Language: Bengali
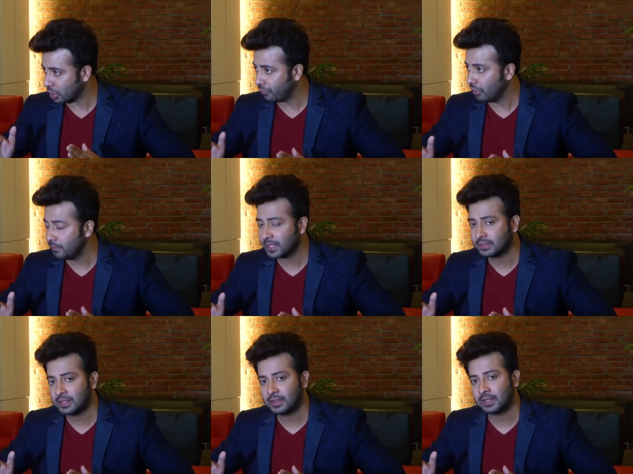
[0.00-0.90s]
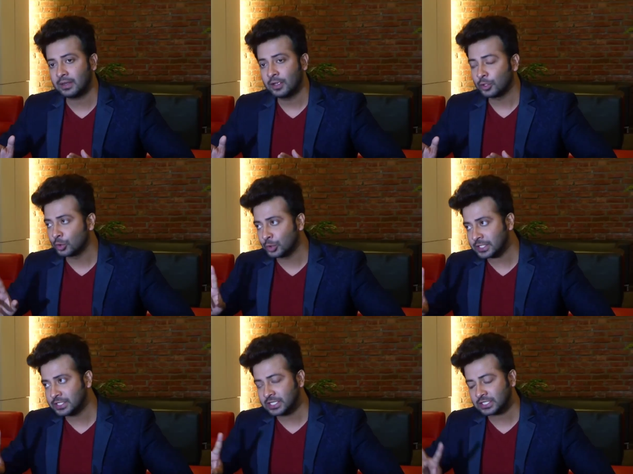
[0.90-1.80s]
ছিল সফল ব্যক্তিদের দুটো
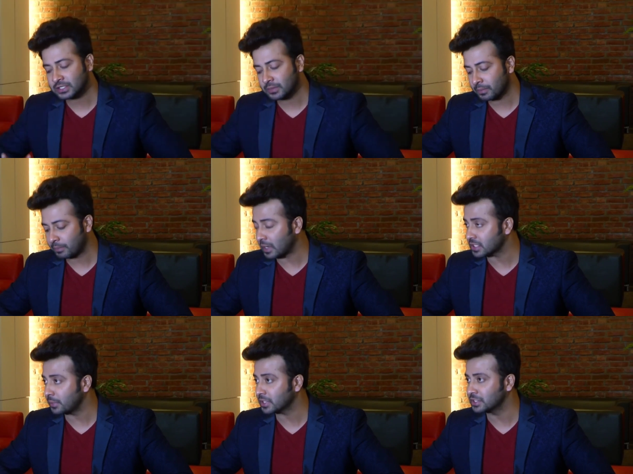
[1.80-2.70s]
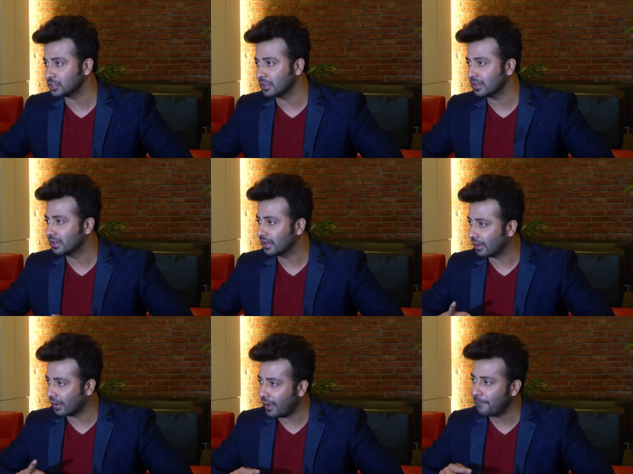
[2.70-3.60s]
জিনিস পাশাপাশি চলে
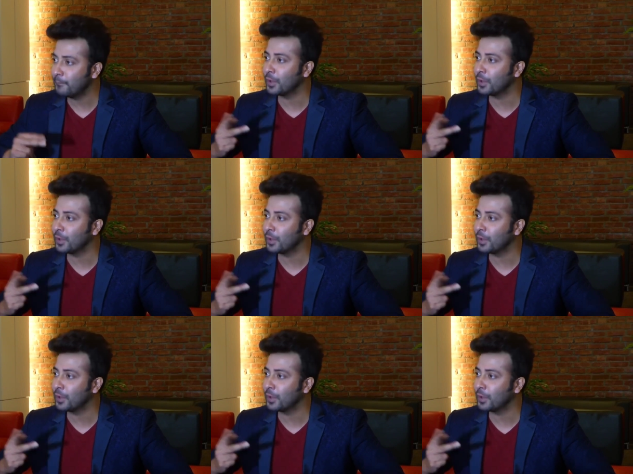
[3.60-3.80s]
নাম